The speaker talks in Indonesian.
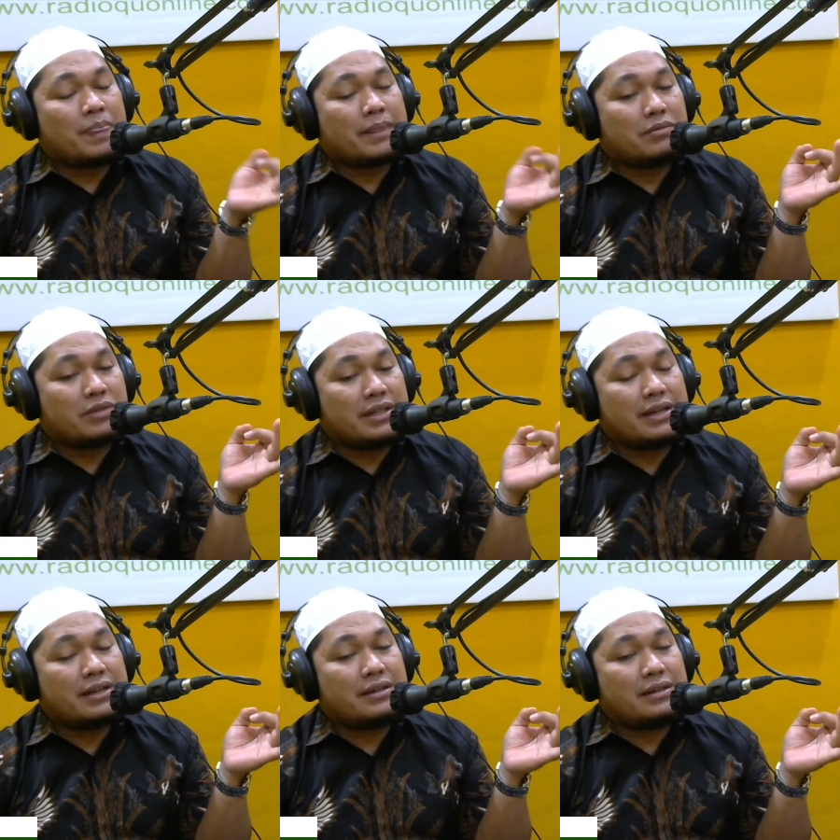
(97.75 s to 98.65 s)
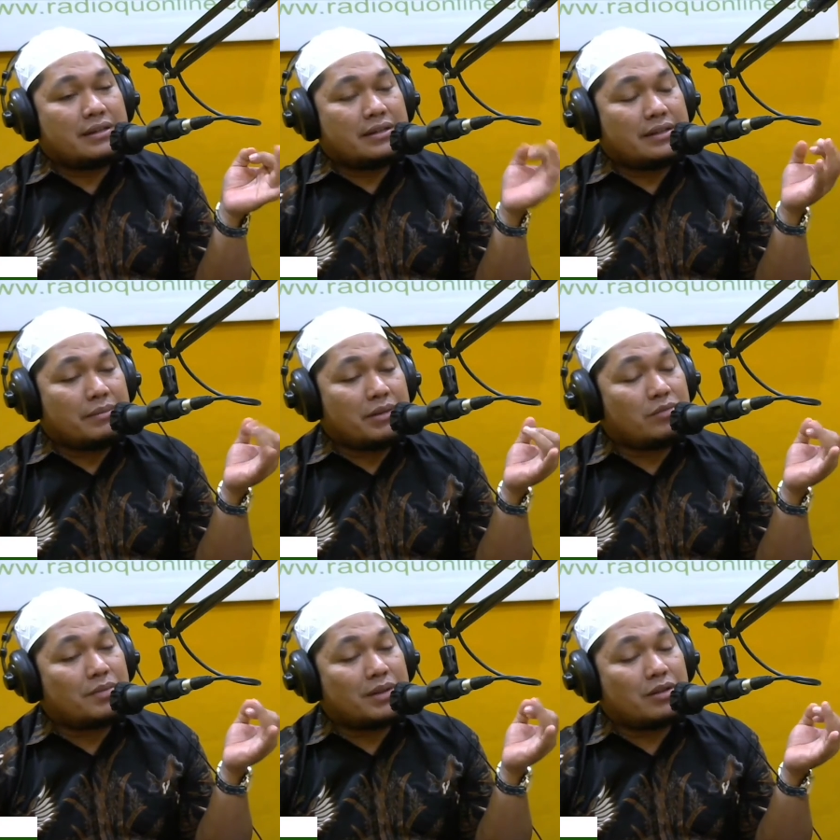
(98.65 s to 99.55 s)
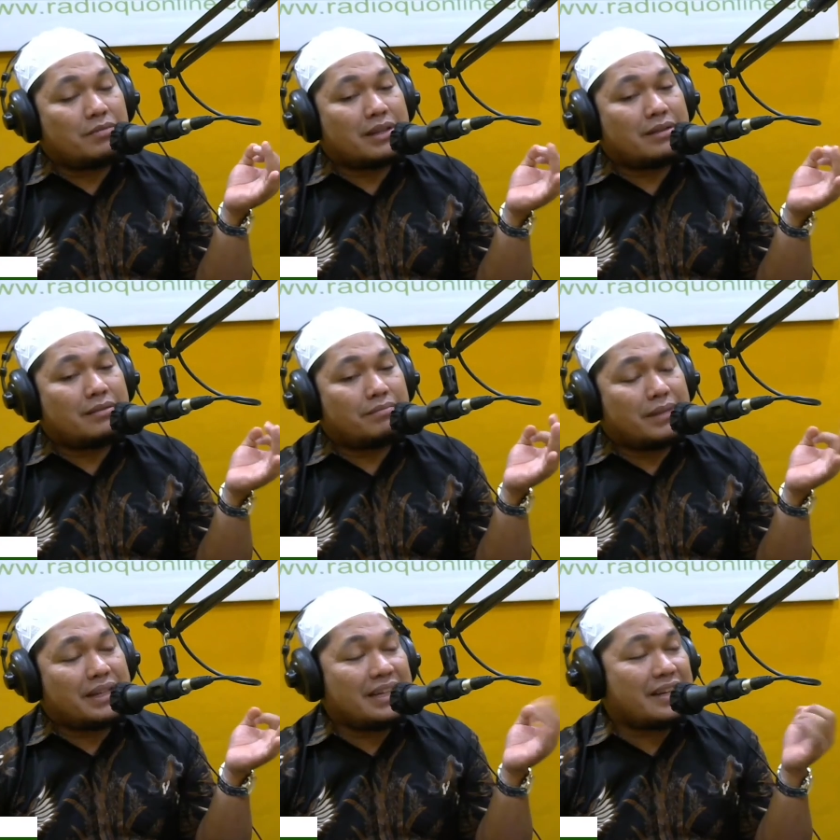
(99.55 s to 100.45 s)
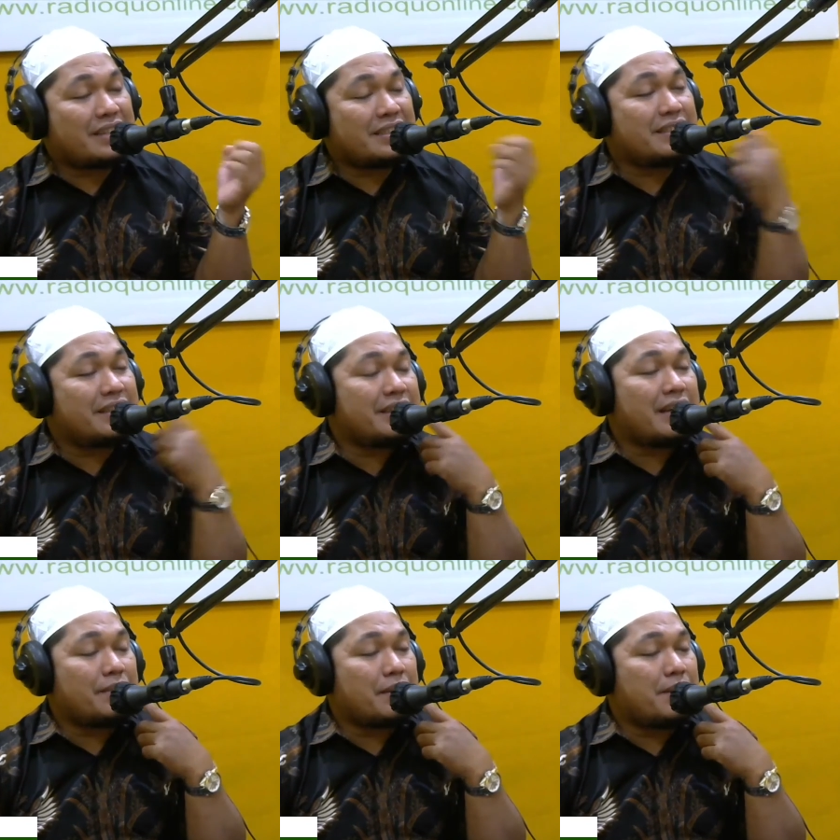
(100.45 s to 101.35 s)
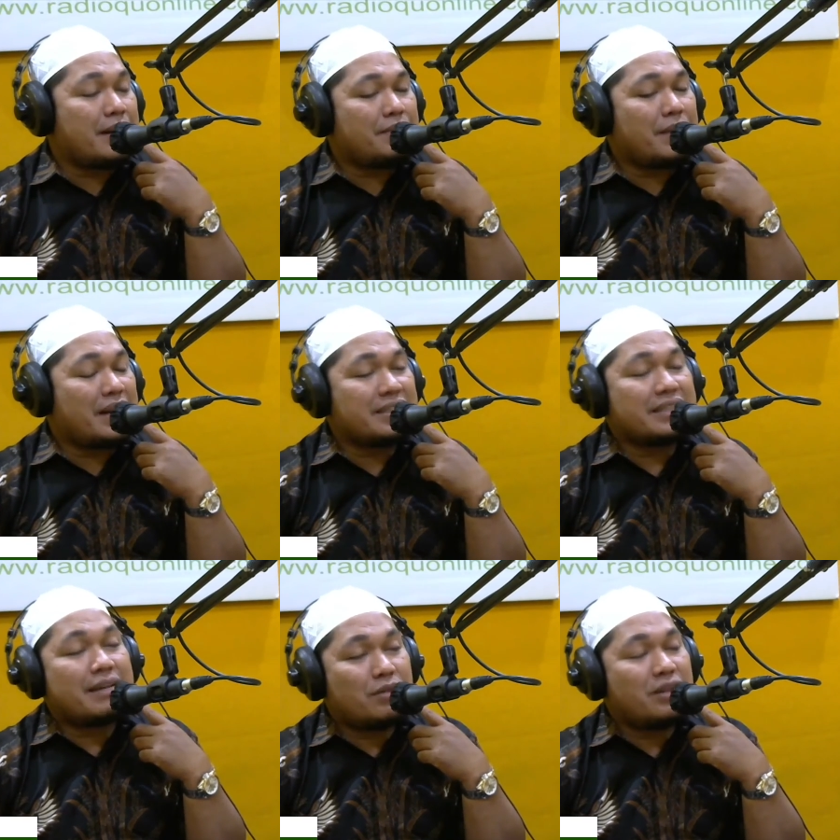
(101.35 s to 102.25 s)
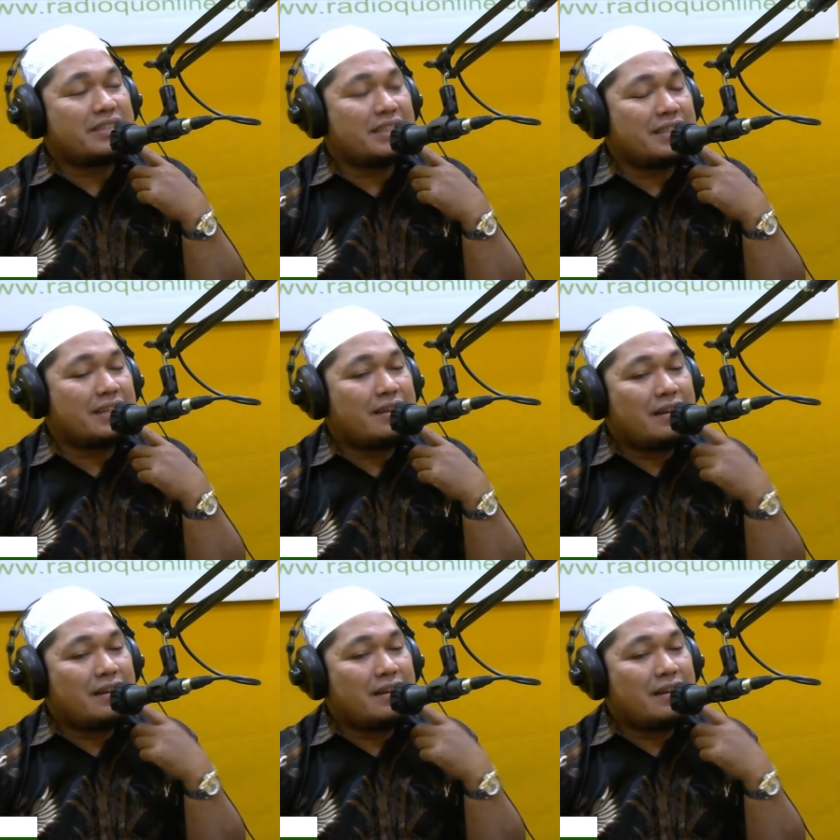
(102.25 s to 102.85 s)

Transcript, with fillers: kemudian ya minum obat-obat penghilang rasa nyeri nggak apa-apa paracetamol saja